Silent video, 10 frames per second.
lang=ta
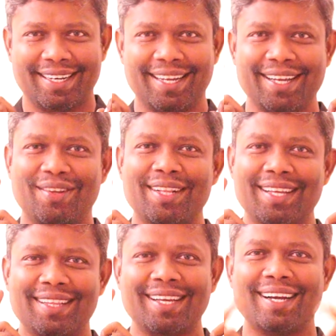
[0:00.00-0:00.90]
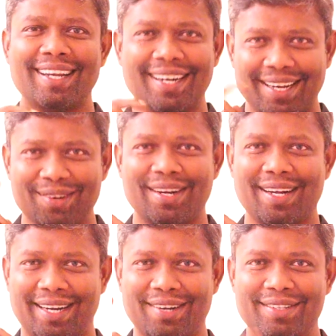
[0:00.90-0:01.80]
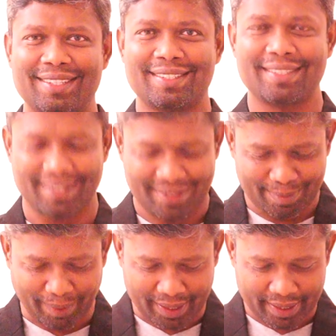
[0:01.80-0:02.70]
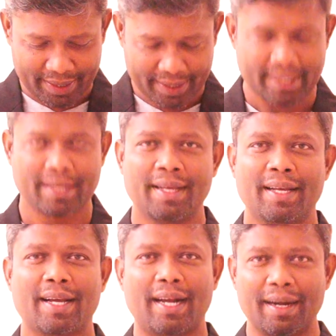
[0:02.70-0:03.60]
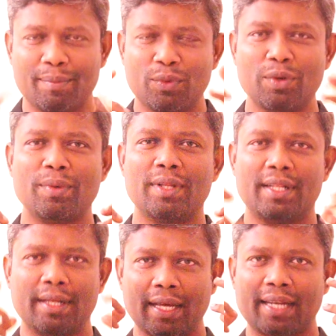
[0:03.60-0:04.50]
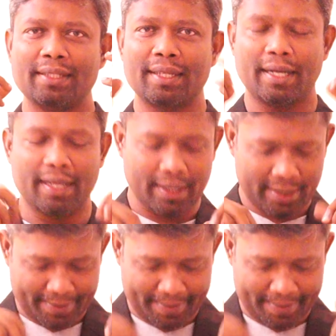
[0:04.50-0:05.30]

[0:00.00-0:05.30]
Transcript: இன்றைக்கி வந்த இதே கண்ணீர் அன்னைக்கு கண்ணீர் வந்துச்சு அப்படி பார்த்தேன் கண்ணை மூடும்போது அந்த நிறைஞ்ச கண்ணீர்